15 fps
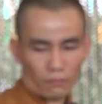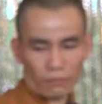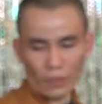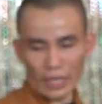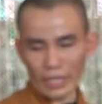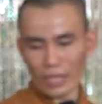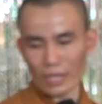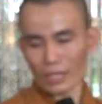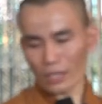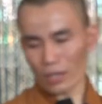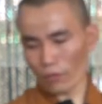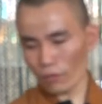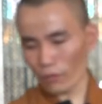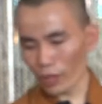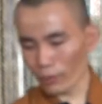Bây giờ
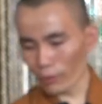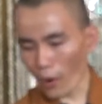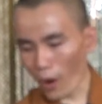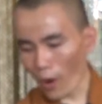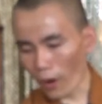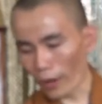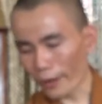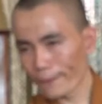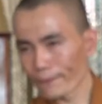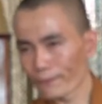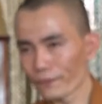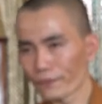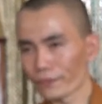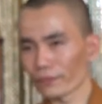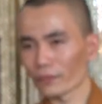đóng phân bò,
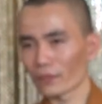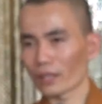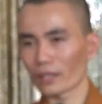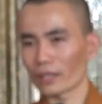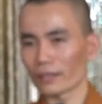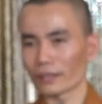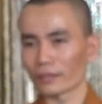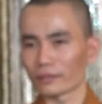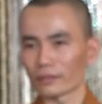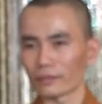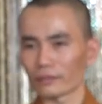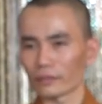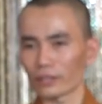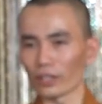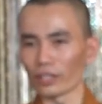
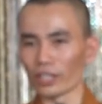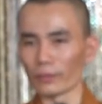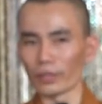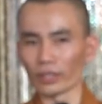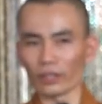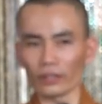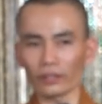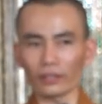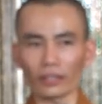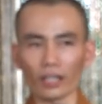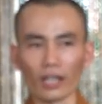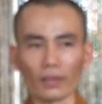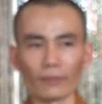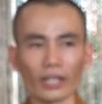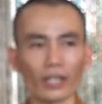con người mình nói
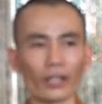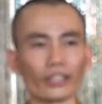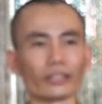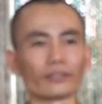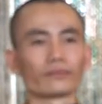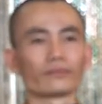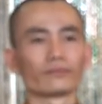thơm hay hôi?